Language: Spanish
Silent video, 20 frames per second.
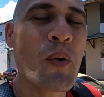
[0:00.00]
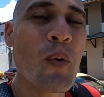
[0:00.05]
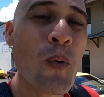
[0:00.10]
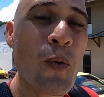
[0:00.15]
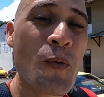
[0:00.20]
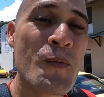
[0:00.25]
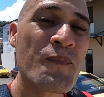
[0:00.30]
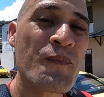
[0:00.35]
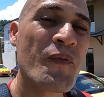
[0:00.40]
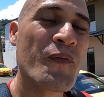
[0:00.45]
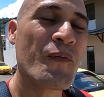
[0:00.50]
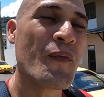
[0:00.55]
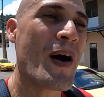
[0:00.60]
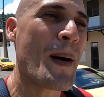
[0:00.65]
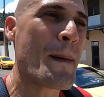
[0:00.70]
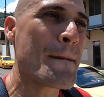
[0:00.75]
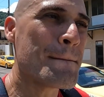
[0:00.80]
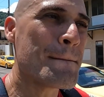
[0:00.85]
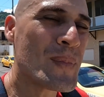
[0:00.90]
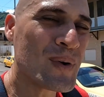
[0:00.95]
un
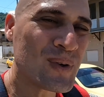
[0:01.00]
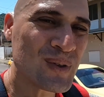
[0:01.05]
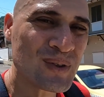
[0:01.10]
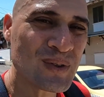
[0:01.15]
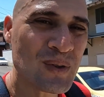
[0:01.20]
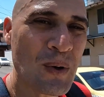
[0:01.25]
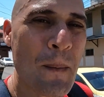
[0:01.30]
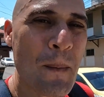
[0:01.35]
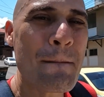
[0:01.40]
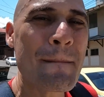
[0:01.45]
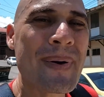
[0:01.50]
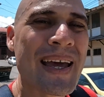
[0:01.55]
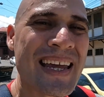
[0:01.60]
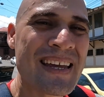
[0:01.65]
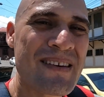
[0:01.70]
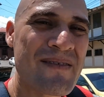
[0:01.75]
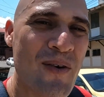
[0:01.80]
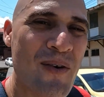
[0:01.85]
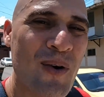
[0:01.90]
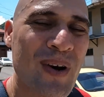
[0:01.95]
famoso
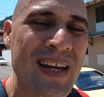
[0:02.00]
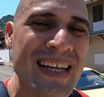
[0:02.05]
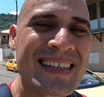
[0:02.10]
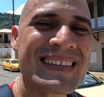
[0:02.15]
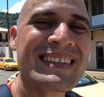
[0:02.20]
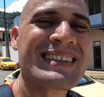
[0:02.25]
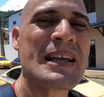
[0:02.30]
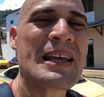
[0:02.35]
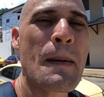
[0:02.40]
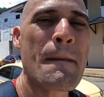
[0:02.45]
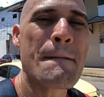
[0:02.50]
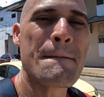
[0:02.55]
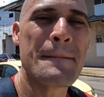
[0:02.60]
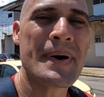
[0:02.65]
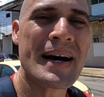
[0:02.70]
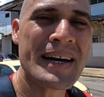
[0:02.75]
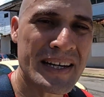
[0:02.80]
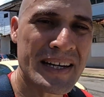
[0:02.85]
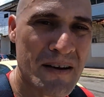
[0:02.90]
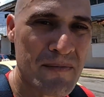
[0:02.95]
beibolista
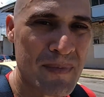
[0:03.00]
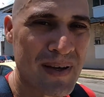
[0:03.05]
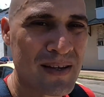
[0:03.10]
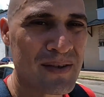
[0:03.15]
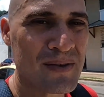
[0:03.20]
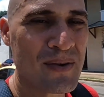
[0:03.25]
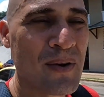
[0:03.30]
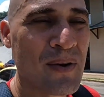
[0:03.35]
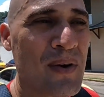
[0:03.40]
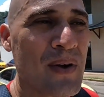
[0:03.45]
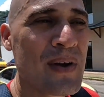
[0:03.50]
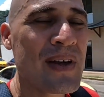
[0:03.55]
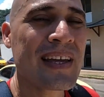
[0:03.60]
panameño